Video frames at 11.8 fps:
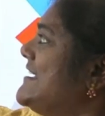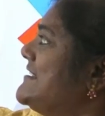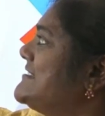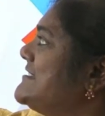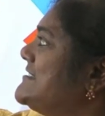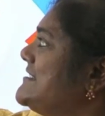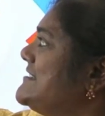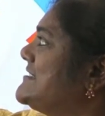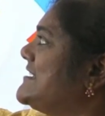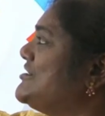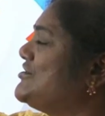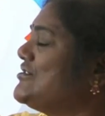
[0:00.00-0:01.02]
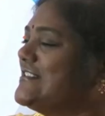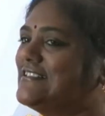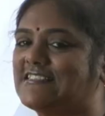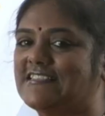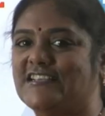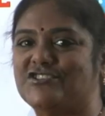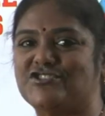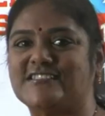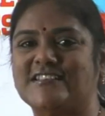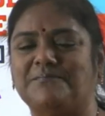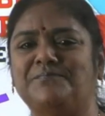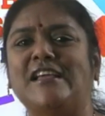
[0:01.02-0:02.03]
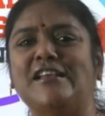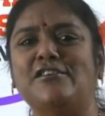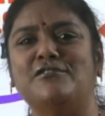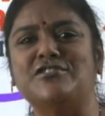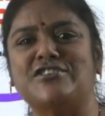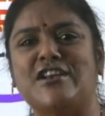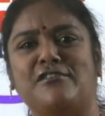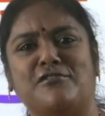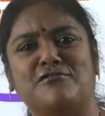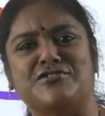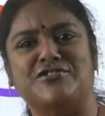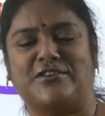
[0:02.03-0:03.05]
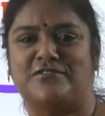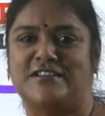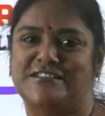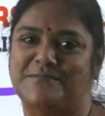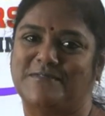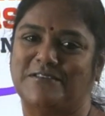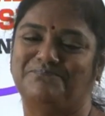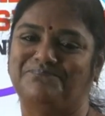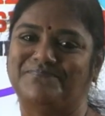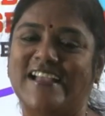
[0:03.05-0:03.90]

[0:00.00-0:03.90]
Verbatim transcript: ఎస్ఎస్సి సిజిఎల్ సిహెచ్ఎస్ఎల్ దీని గురించి నేను ఇంకొంచెం ఎక్కువగా చెప్తాను